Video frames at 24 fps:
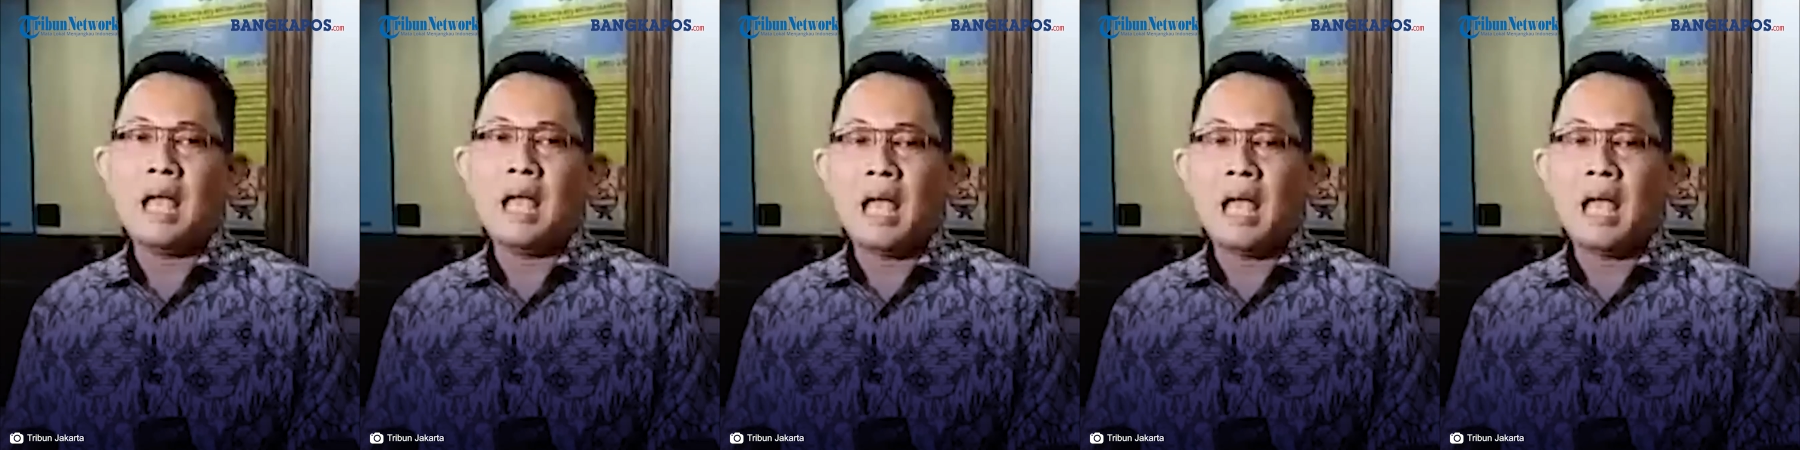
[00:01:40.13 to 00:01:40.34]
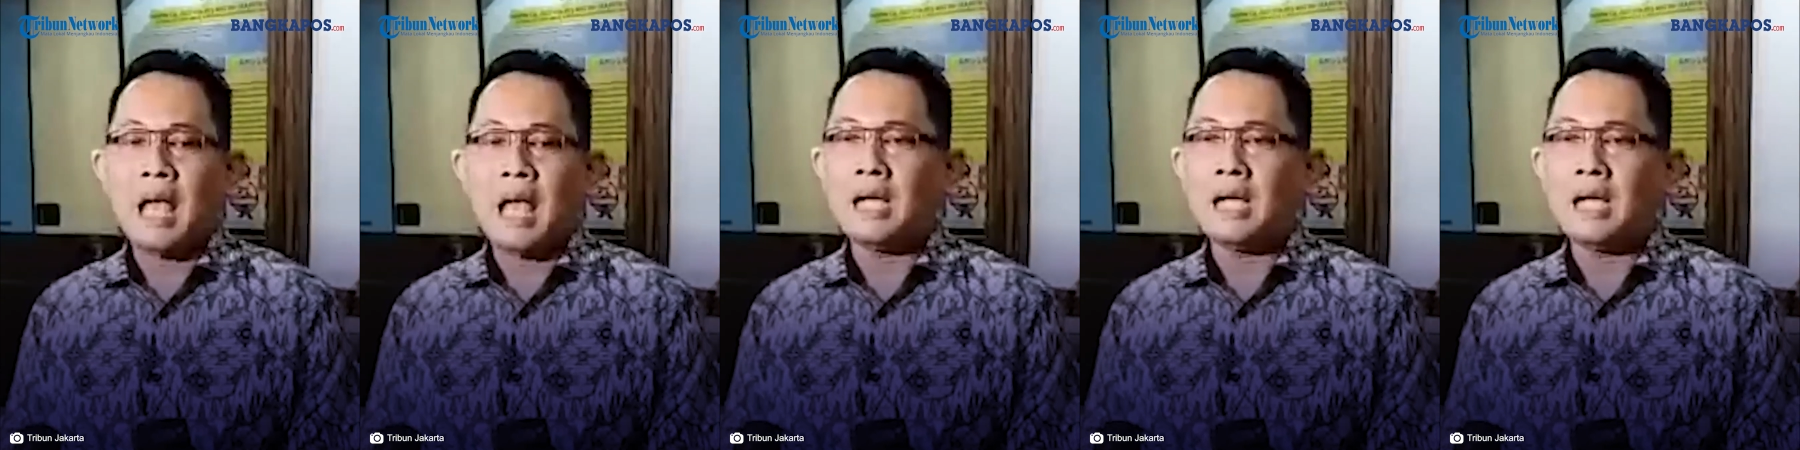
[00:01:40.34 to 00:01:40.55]

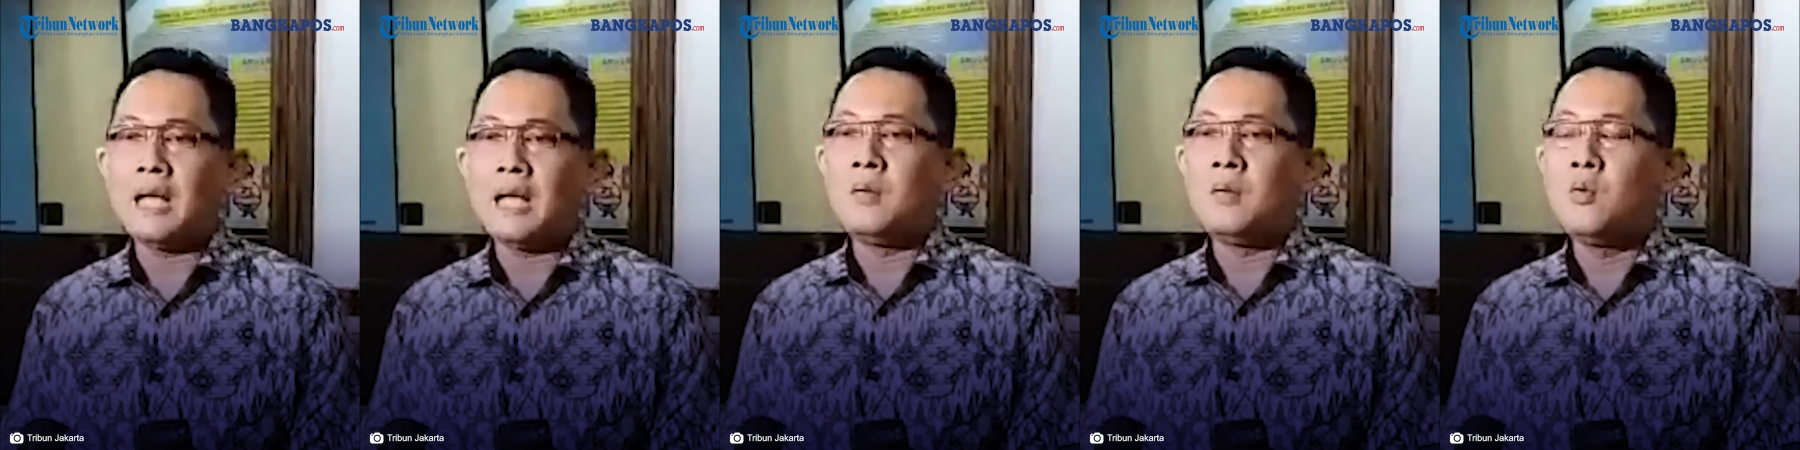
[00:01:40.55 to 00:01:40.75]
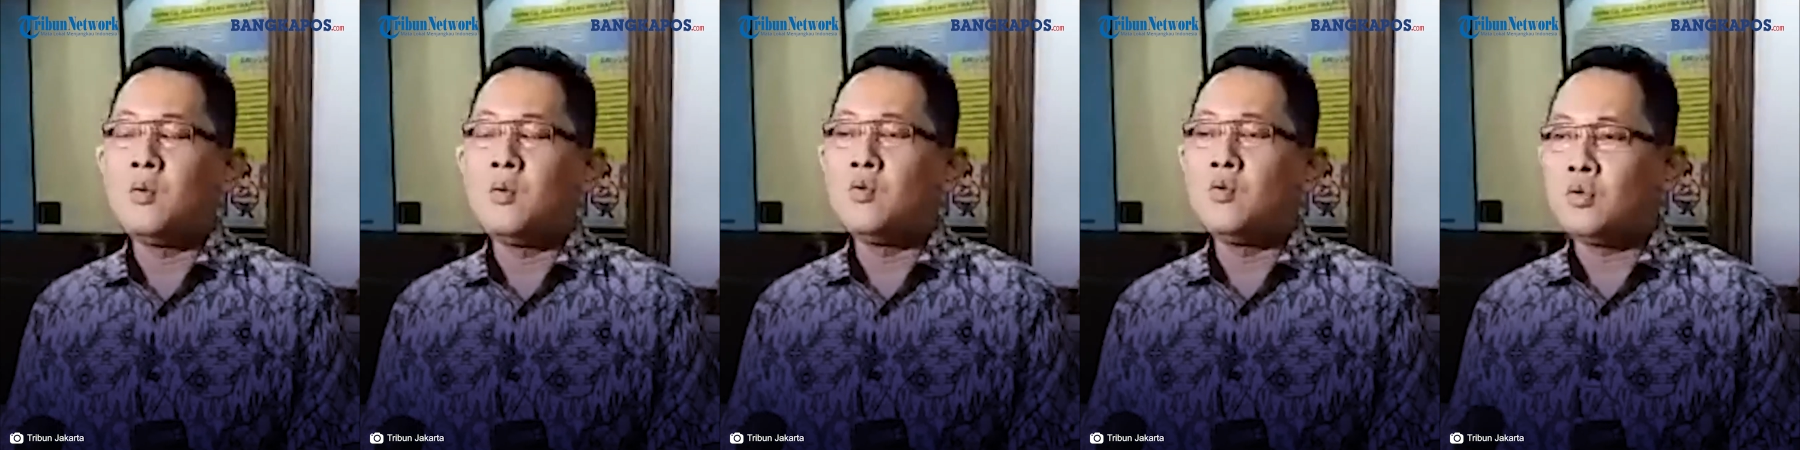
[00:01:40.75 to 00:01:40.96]
akan
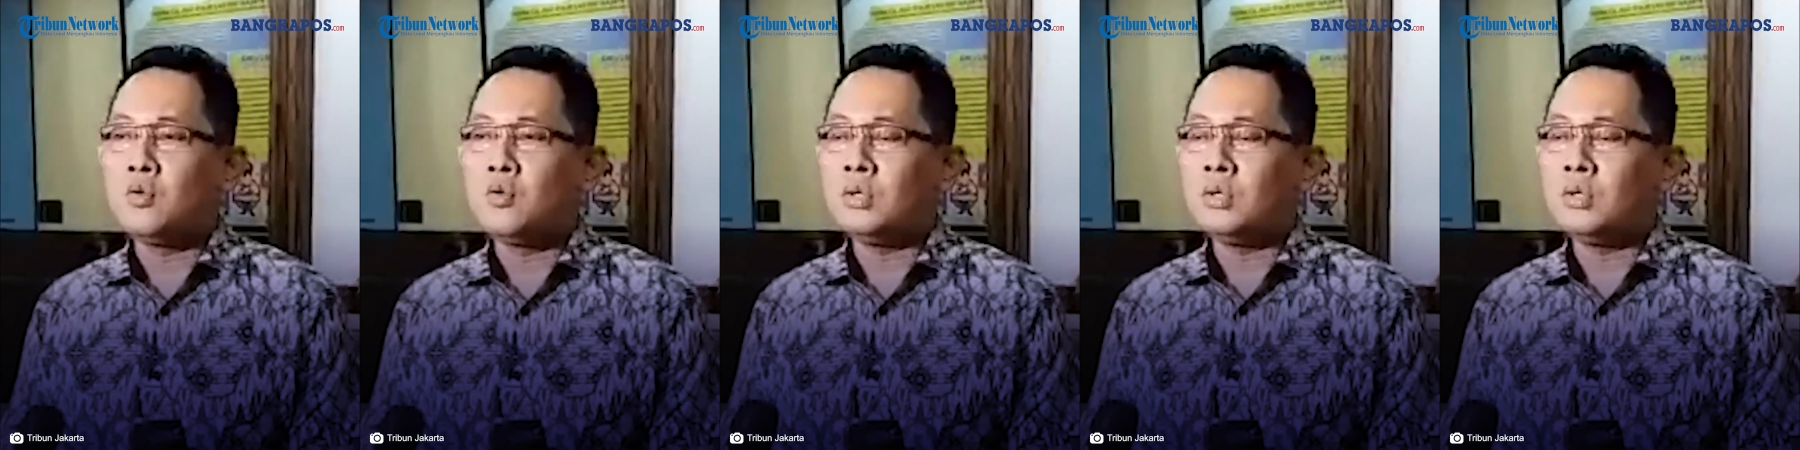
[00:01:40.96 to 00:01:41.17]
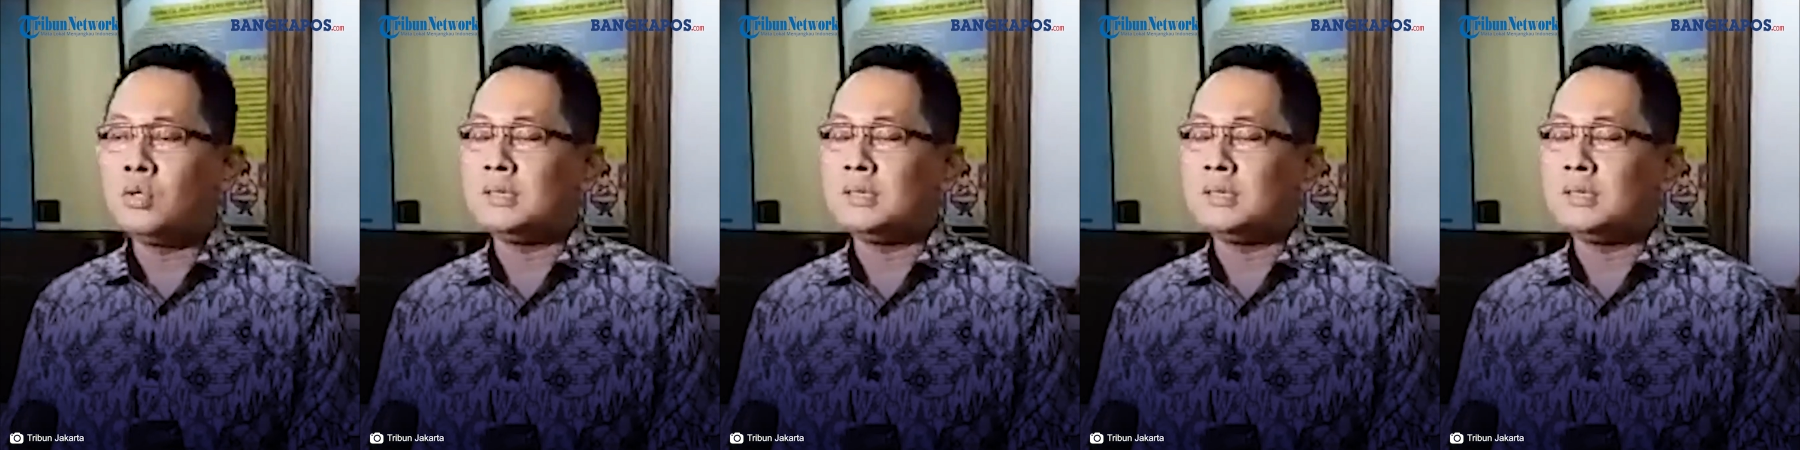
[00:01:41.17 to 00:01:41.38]
mengusut
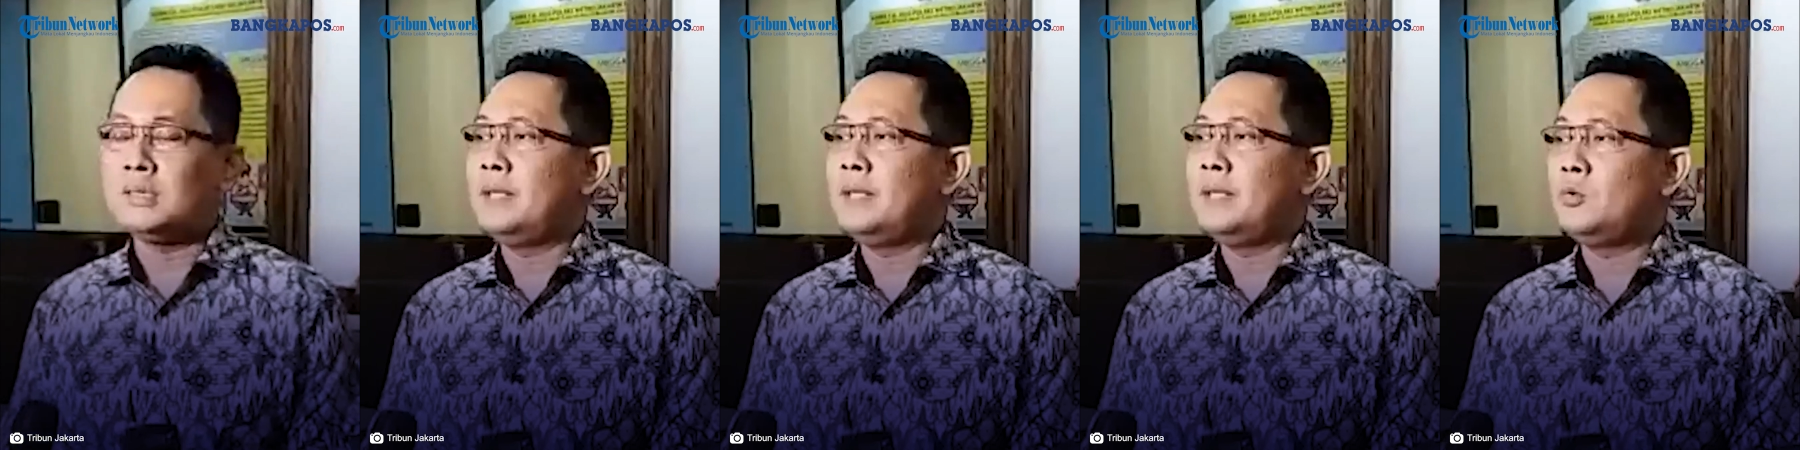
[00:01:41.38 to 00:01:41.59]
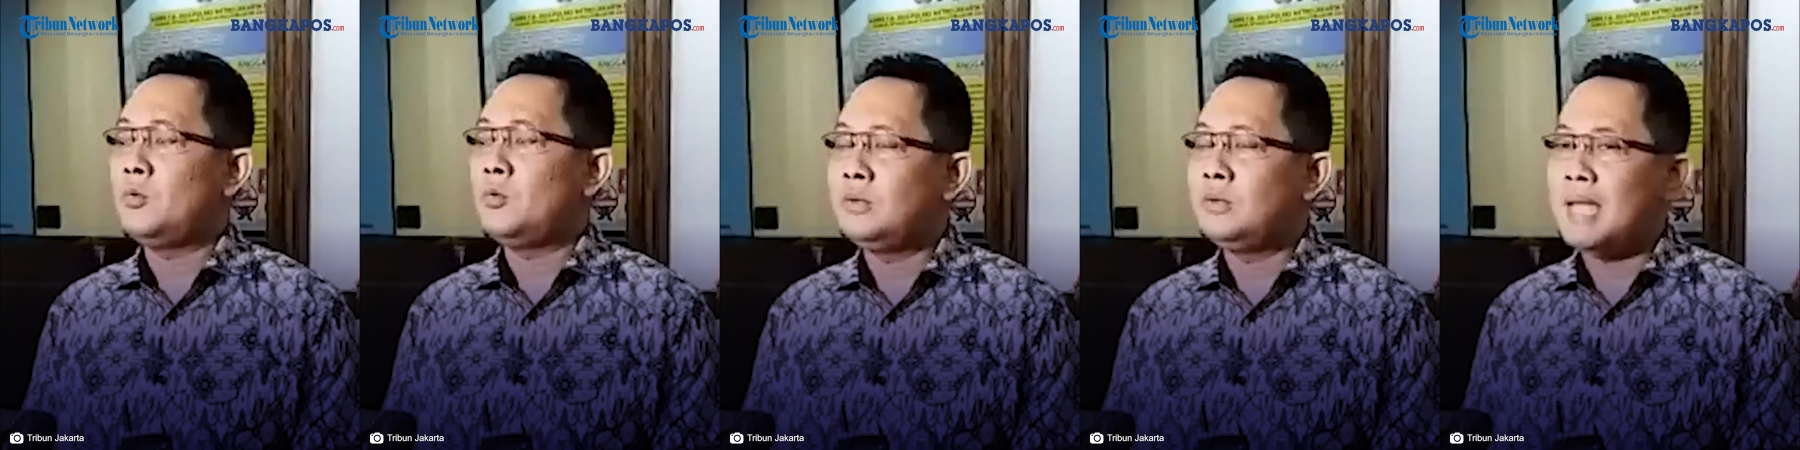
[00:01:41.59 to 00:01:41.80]

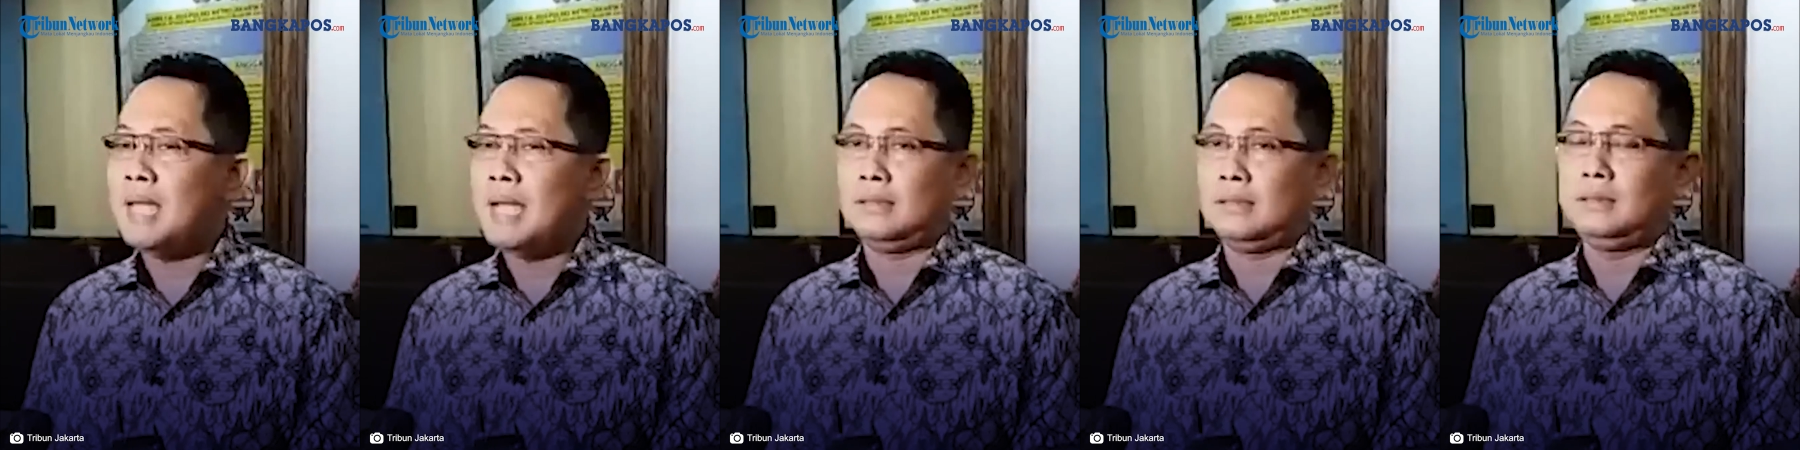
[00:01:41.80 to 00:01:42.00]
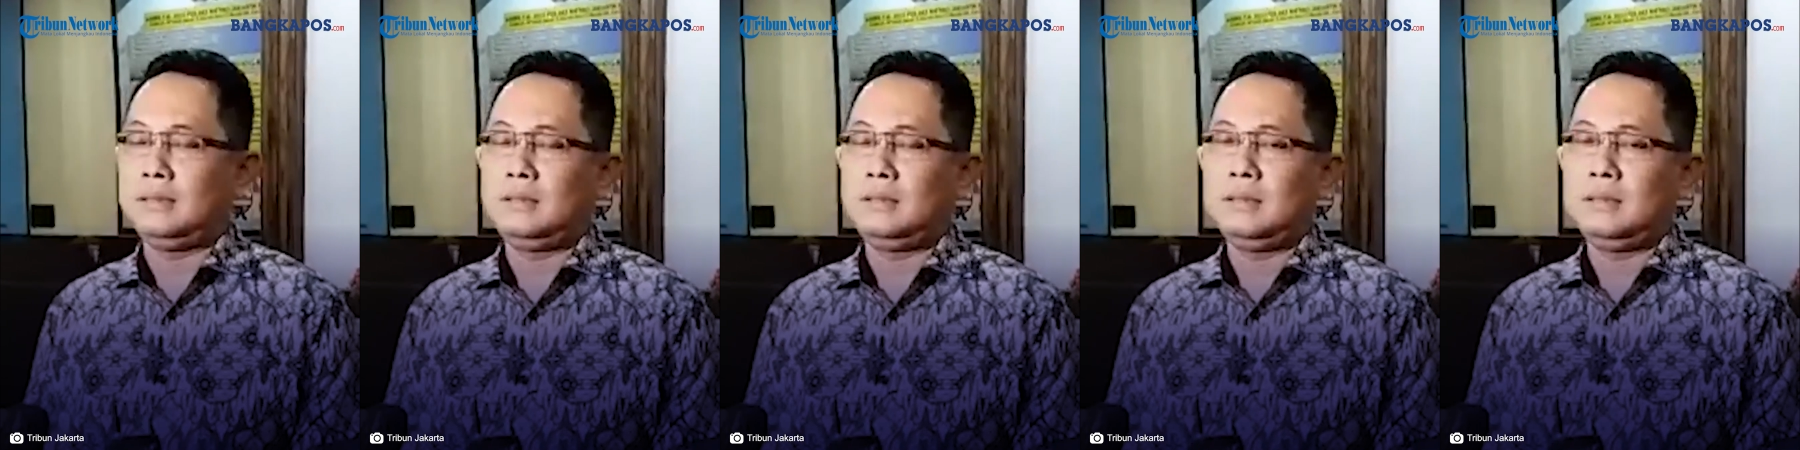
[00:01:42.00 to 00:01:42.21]
sampai
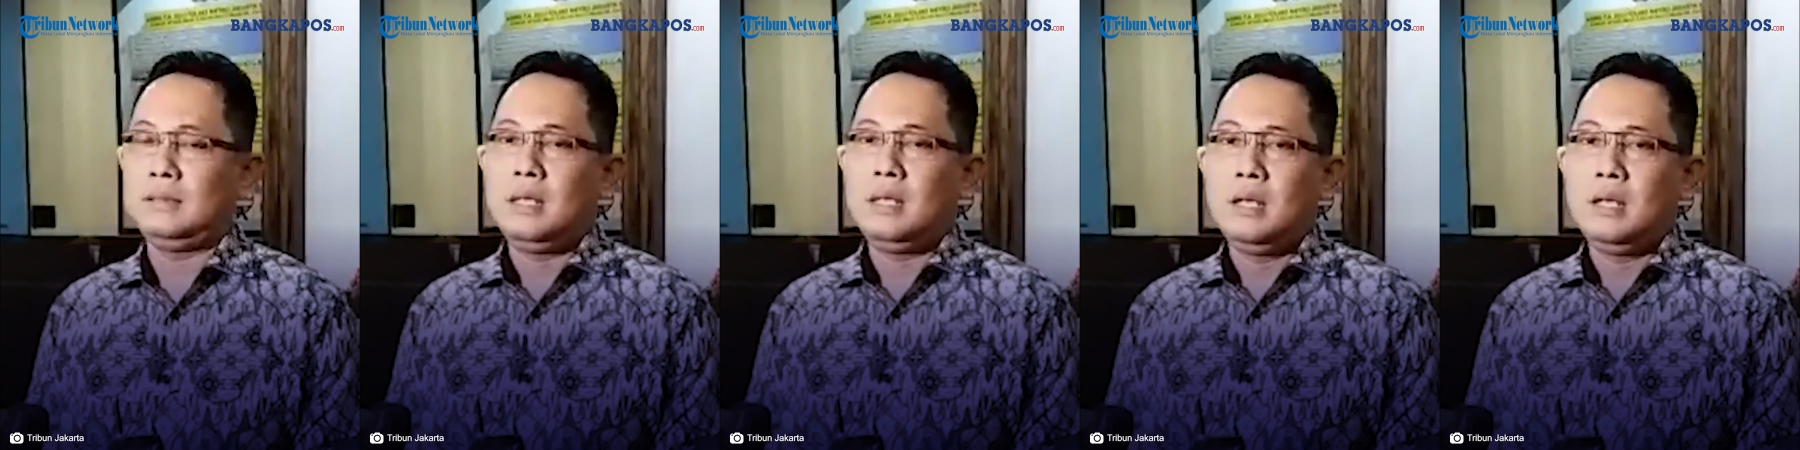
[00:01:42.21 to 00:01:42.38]
tuntas